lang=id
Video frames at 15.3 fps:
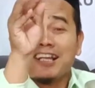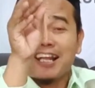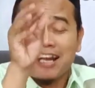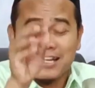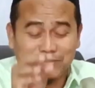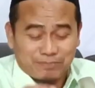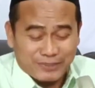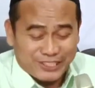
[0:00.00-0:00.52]
tangan
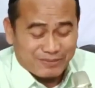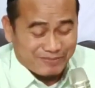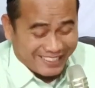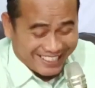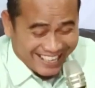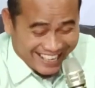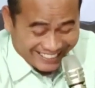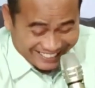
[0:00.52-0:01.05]
kanan.
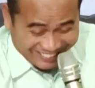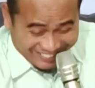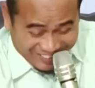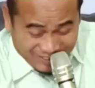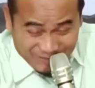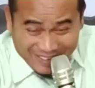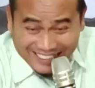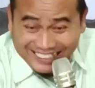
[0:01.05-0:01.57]

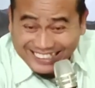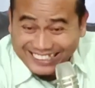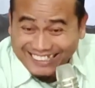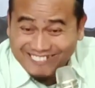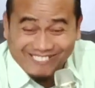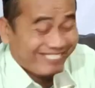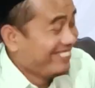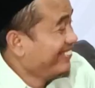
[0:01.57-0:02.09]

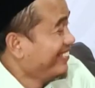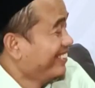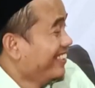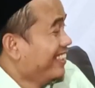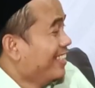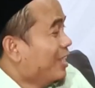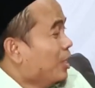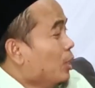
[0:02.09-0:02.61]

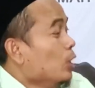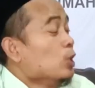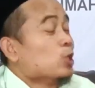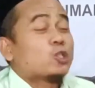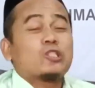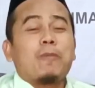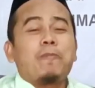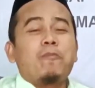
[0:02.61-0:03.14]
Bismillahirrahmanirrahim.
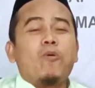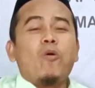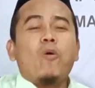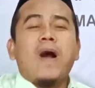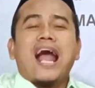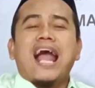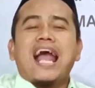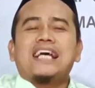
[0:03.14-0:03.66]

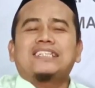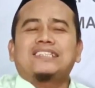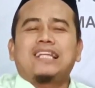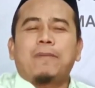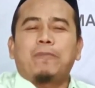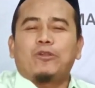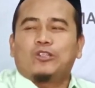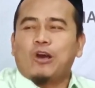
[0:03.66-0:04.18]
Semua
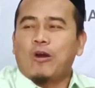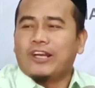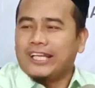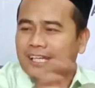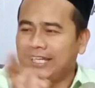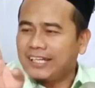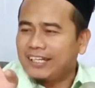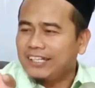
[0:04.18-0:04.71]
adab
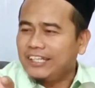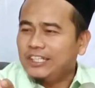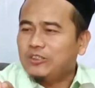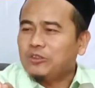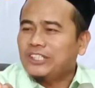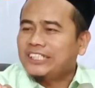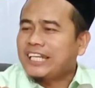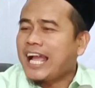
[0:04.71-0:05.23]
zohir
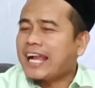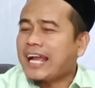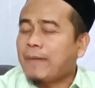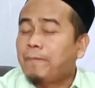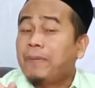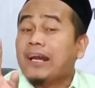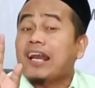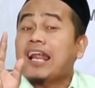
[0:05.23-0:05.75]
itu tidak
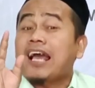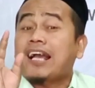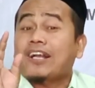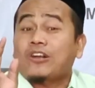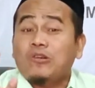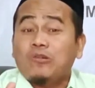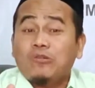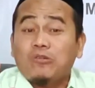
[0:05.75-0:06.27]
akan
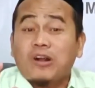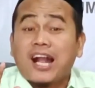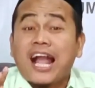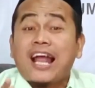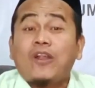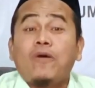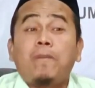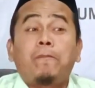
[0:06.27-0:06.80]
berlaku
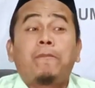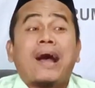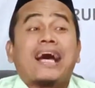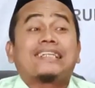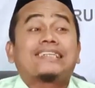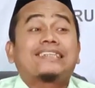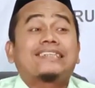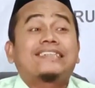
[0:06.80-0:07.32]
kalau
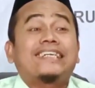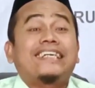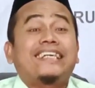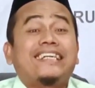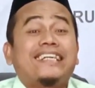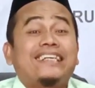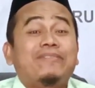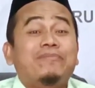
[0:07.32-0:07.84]

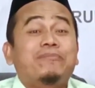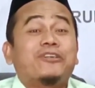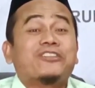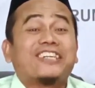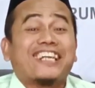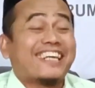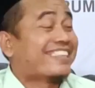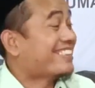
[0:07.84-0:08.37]
batin
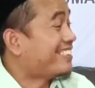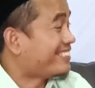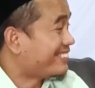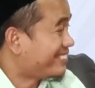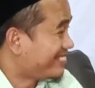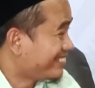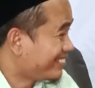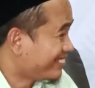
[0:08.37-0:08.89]
mboten enten
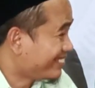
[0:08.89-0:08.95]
